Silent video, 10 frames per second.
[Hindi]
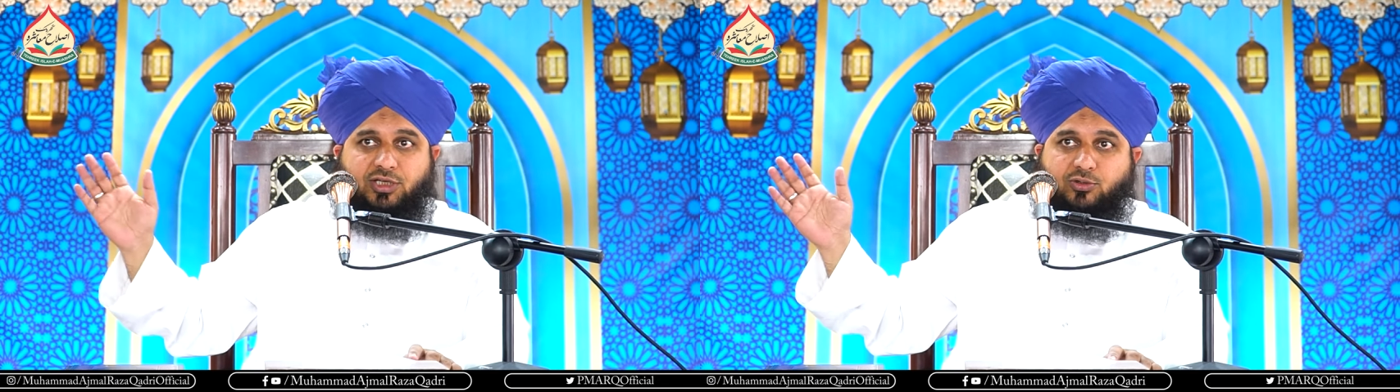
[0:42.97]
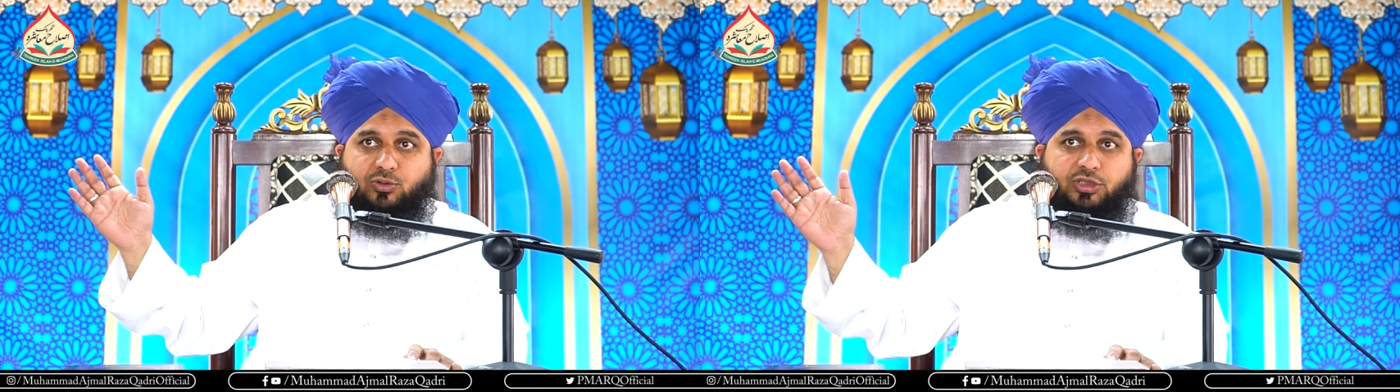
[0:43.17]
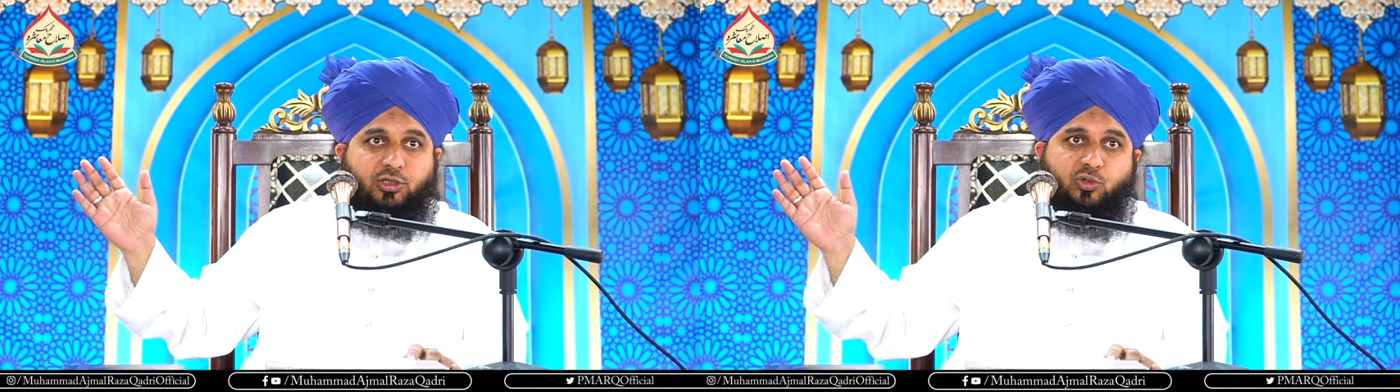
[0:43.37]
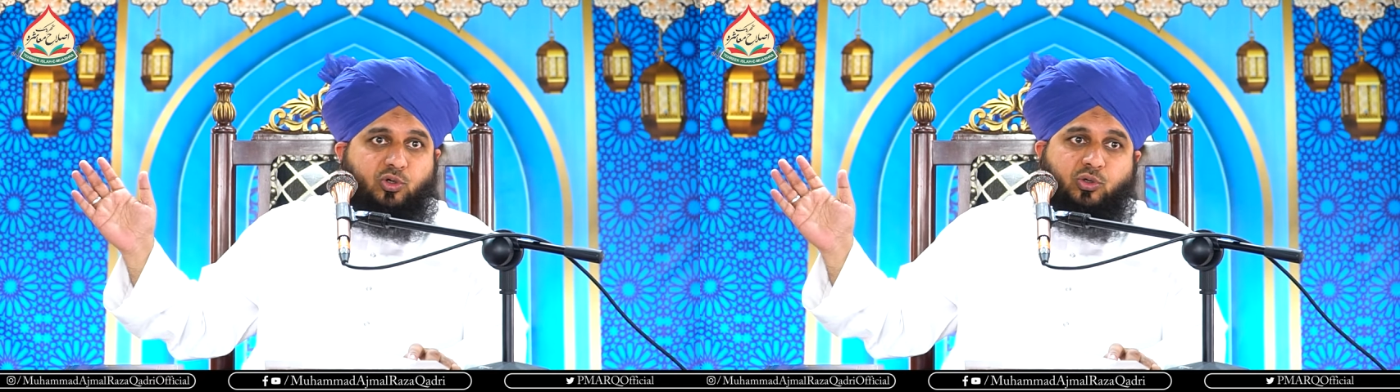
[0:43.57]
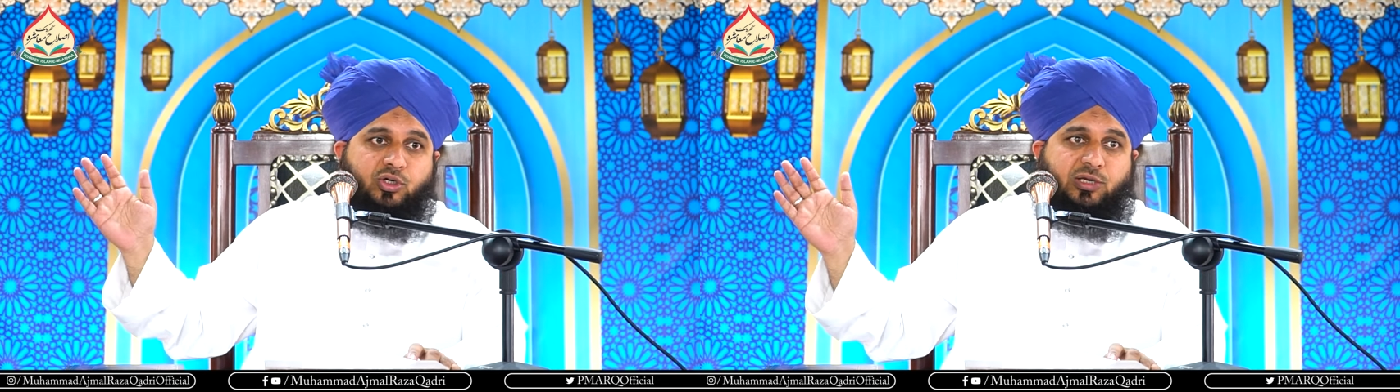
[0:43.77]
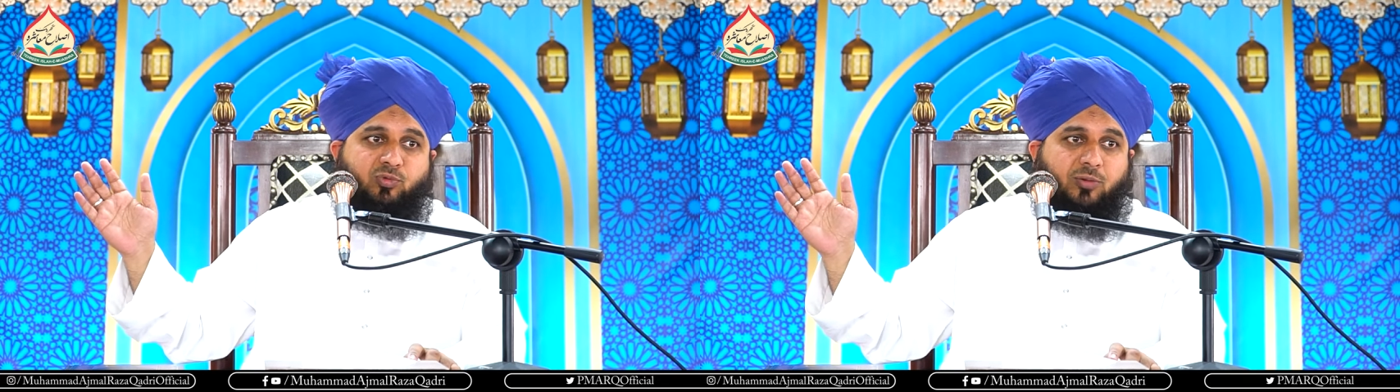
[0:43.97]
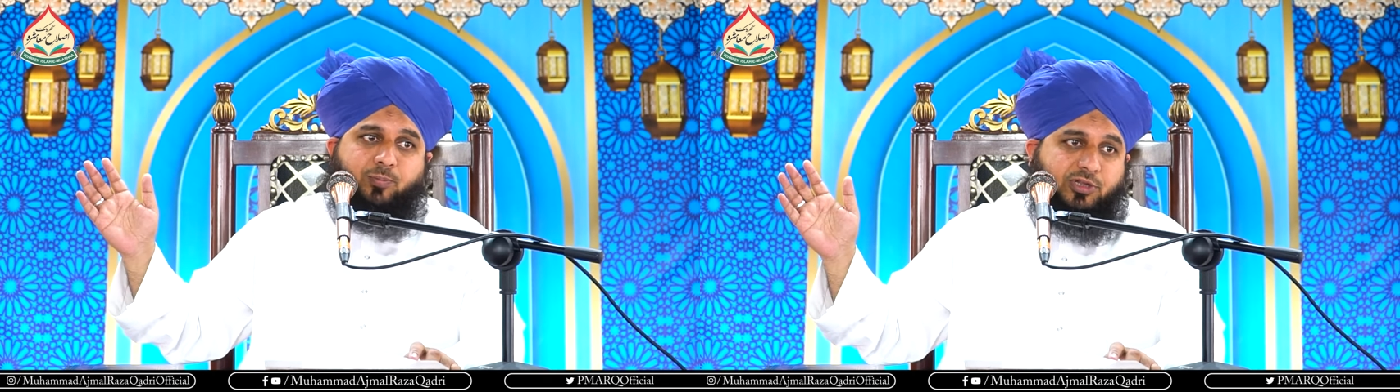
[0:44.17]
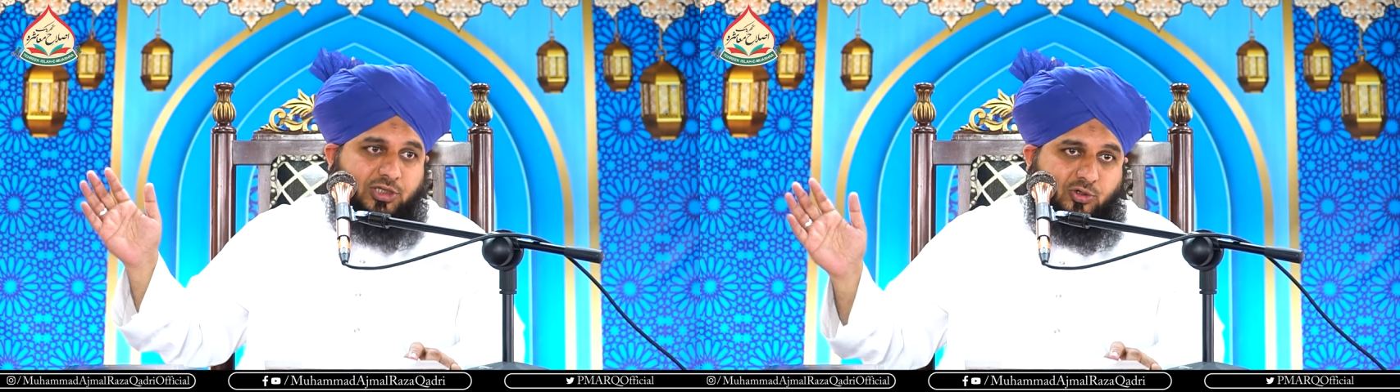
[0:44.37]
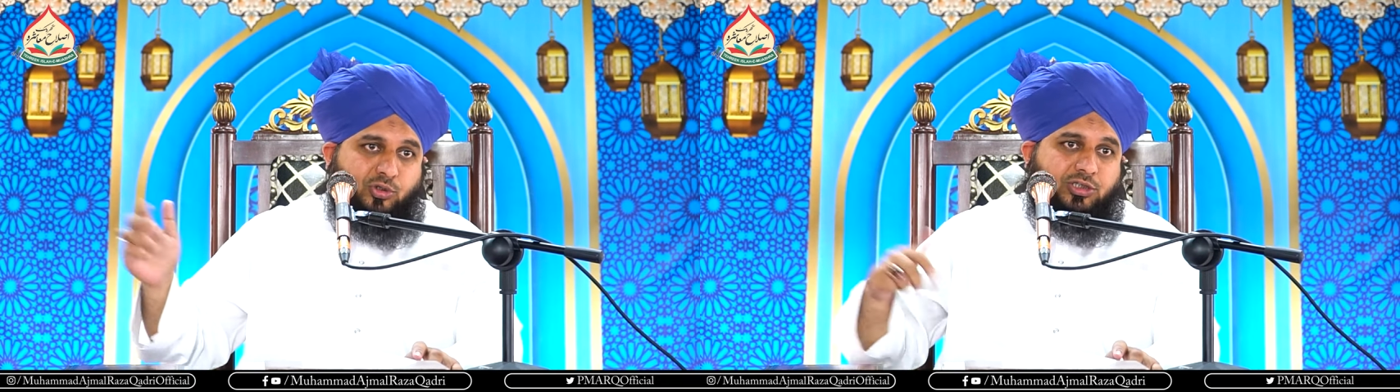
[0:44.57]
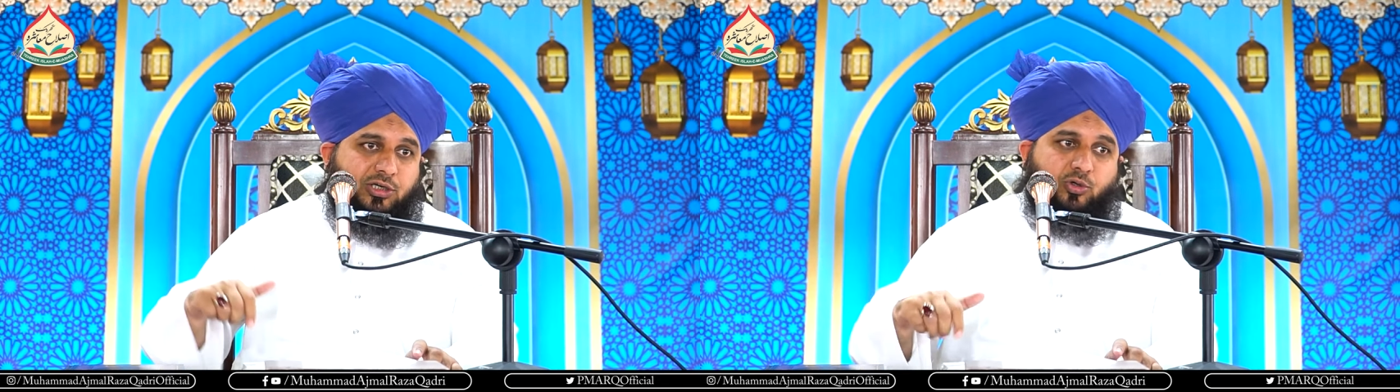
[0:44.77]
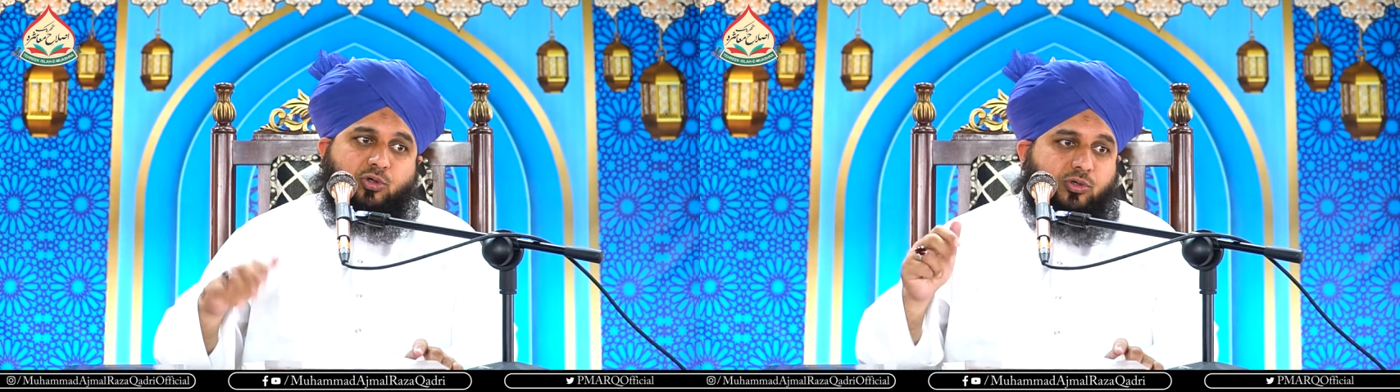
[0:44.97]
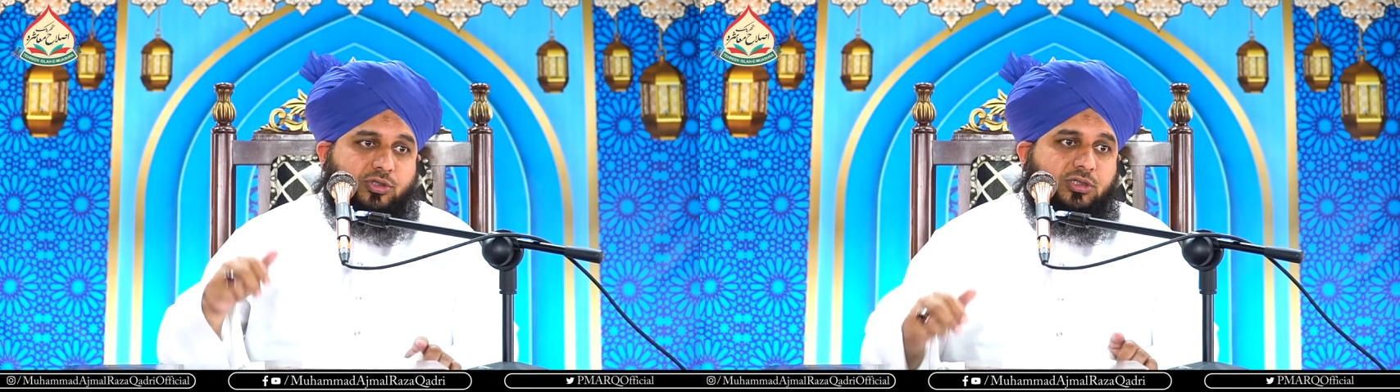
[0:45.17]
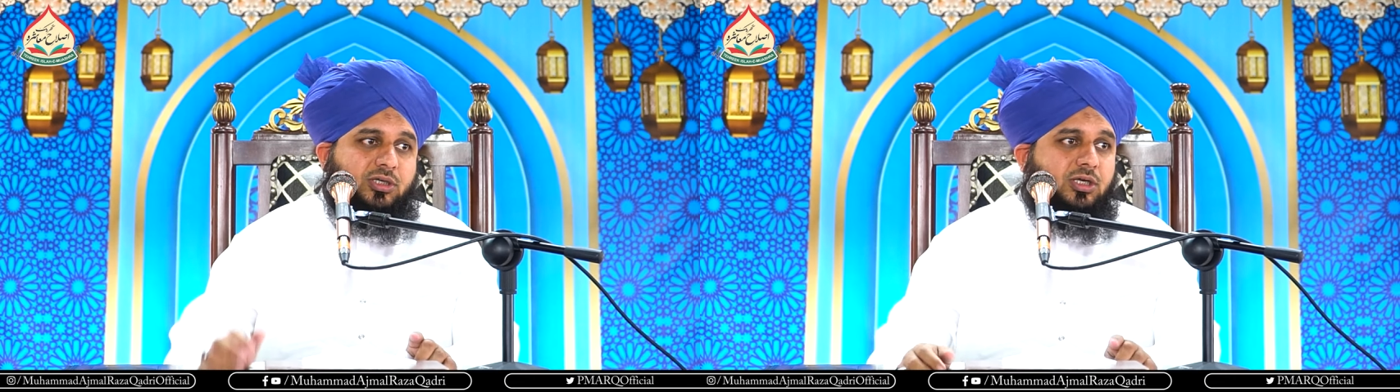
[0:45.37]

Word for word: देखो जी लोगों की मोहब्बत देखो जी लोगों की